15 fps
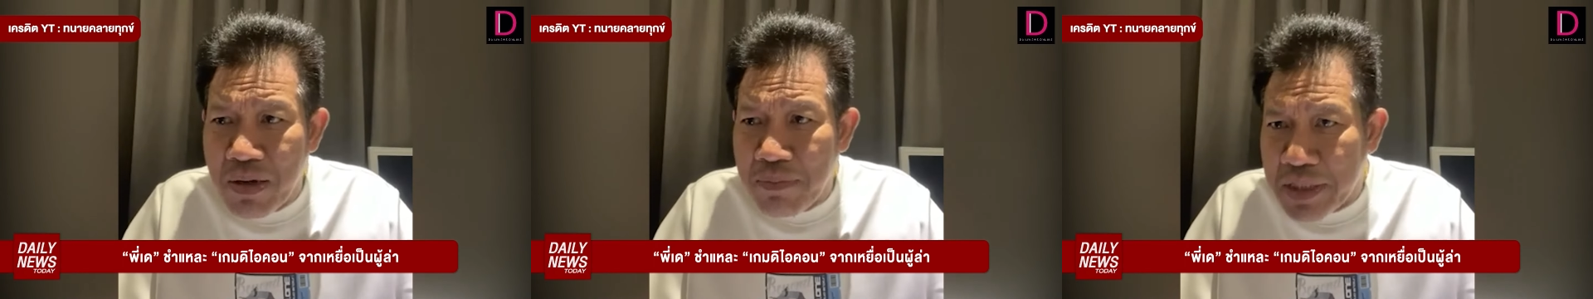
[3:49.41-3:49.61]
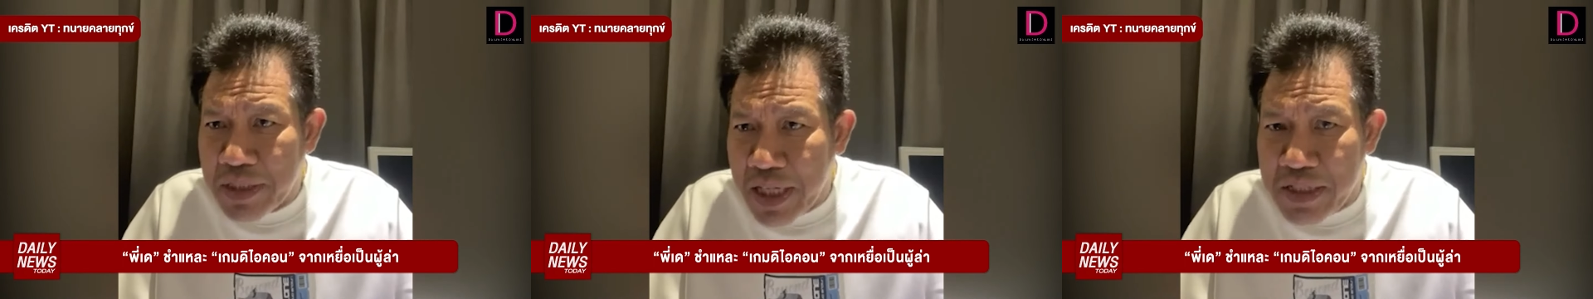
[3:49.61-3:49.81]

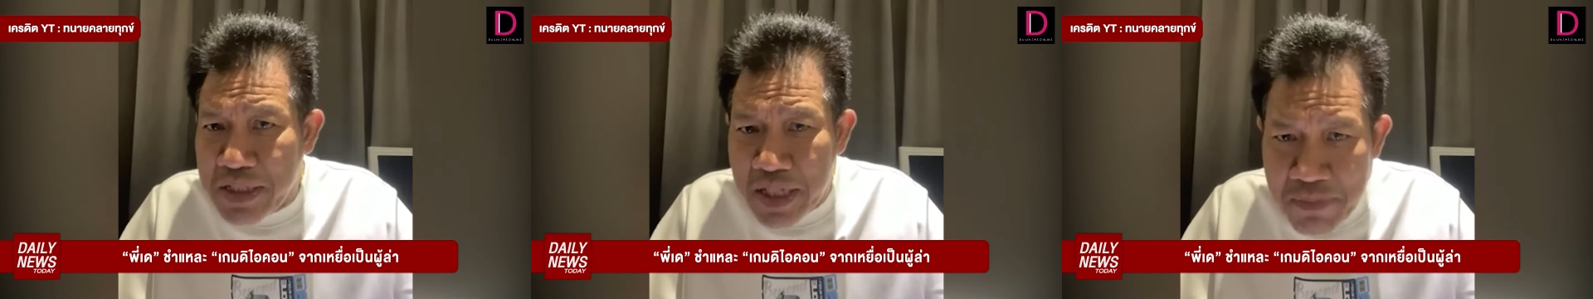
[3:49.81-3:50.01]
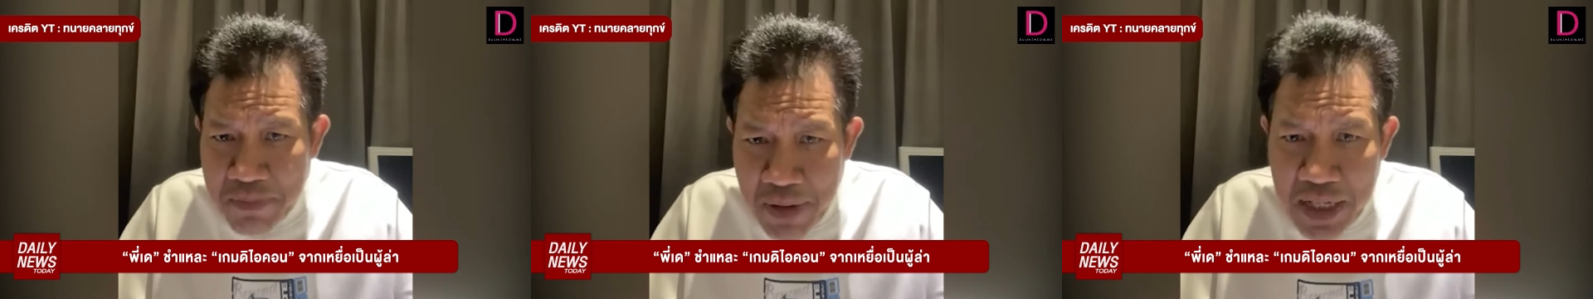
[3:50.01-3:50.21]
ประเทศจี
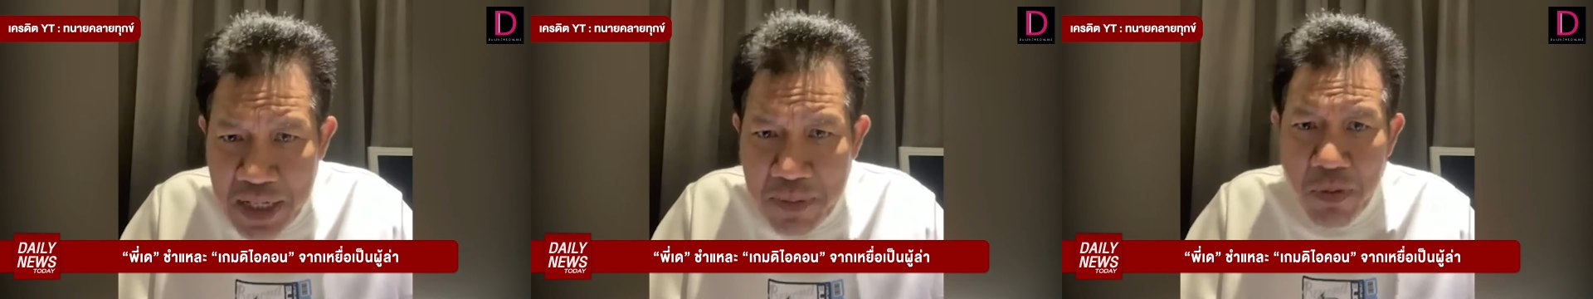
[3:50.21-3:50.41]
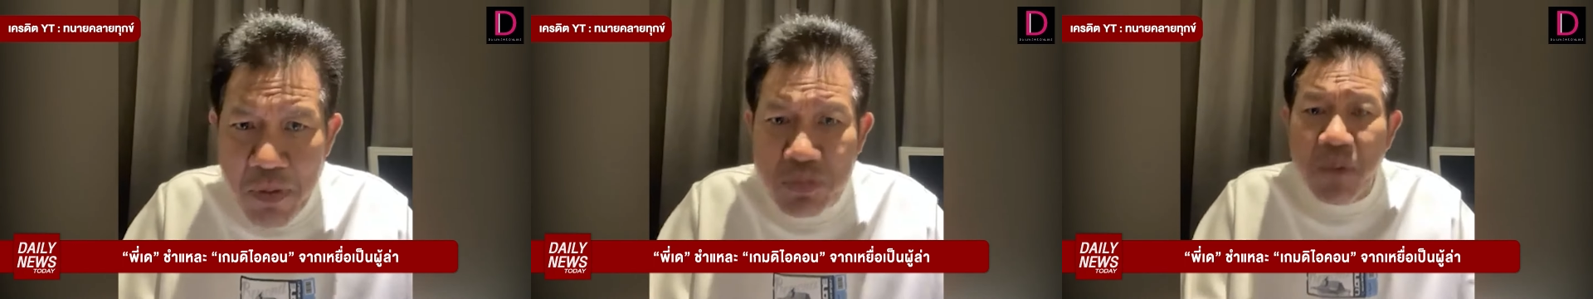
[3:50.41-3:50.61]
นไปเนี่
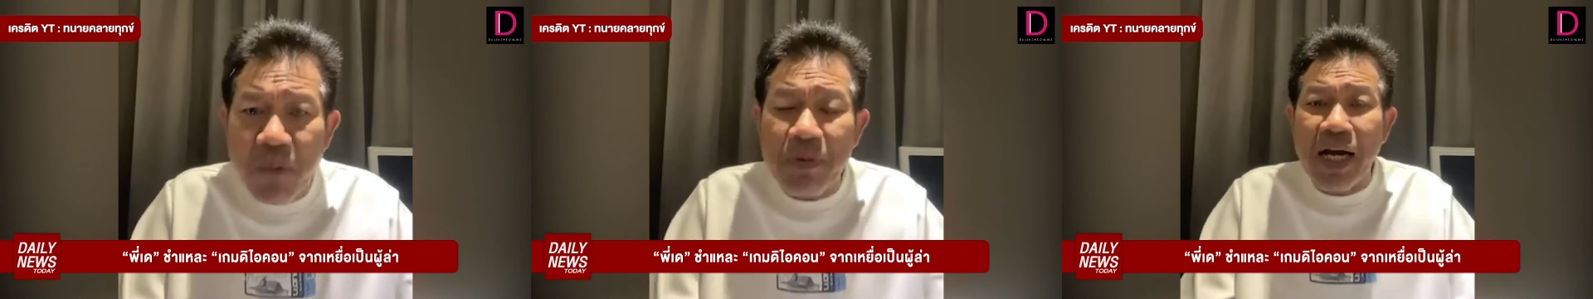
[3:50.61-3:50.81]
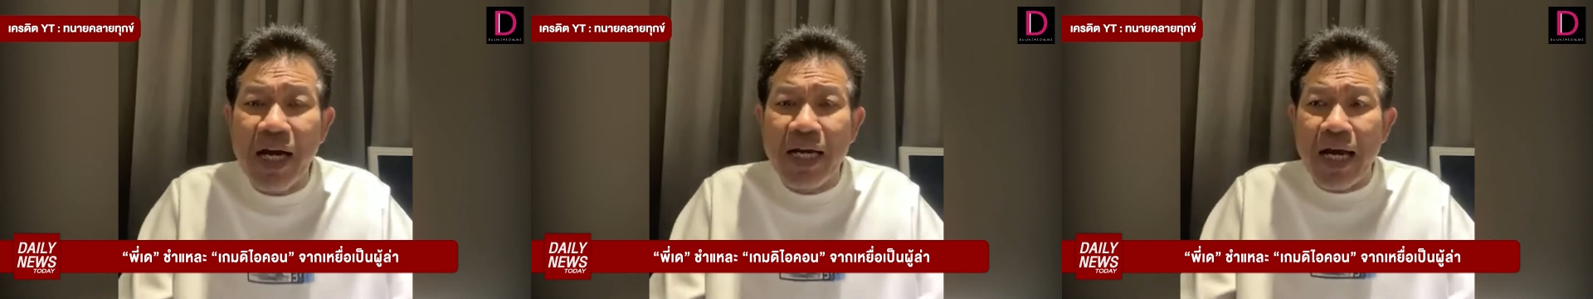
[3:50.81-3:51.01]
ยผมต้องไป
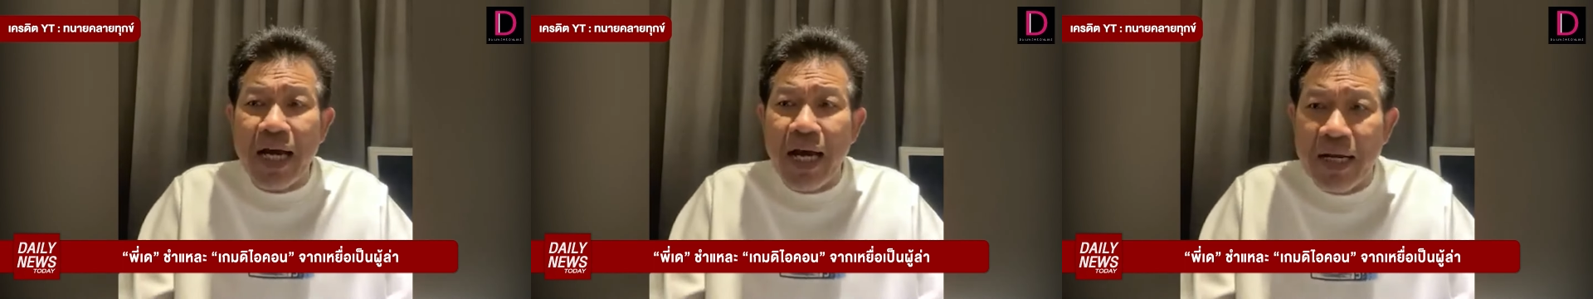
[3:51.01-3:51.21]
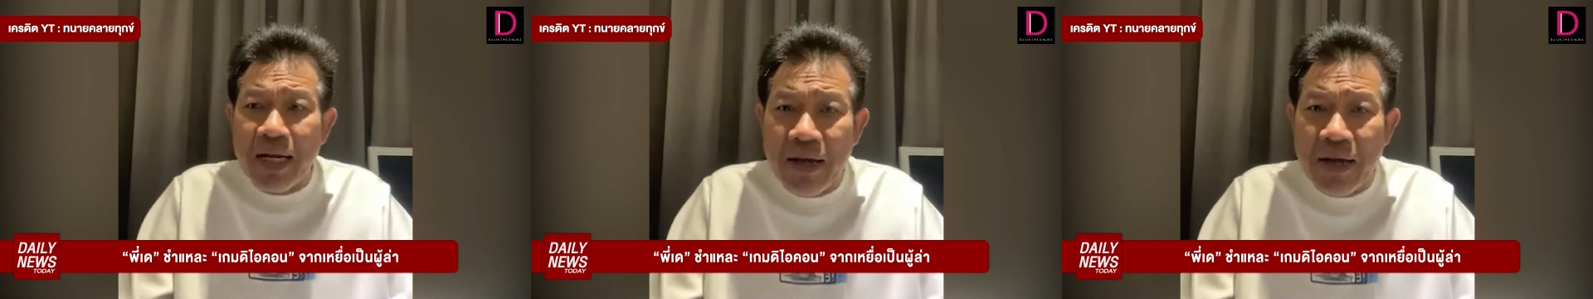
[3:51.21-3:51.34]
ให้การ